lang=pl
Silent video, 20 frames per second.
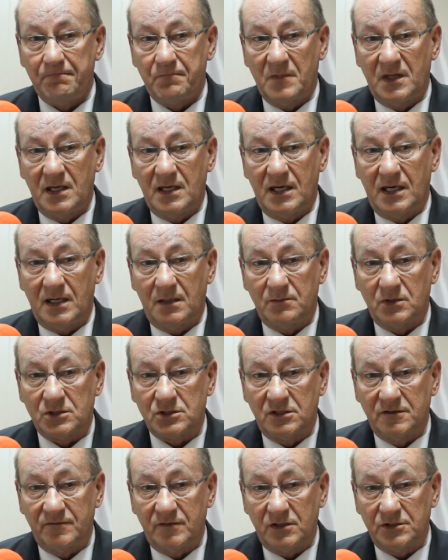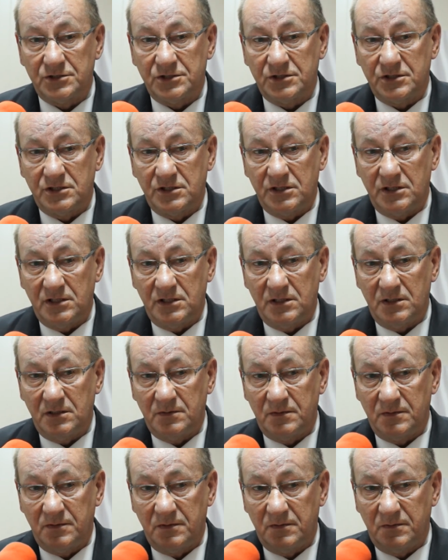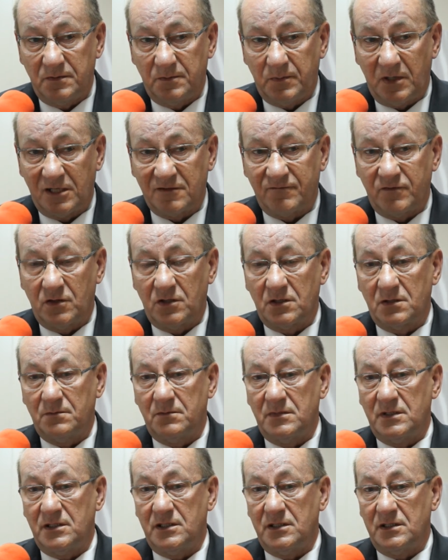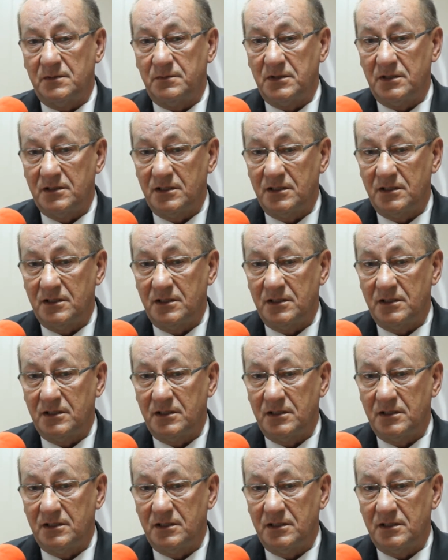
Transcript: Ja możliwości Platformy,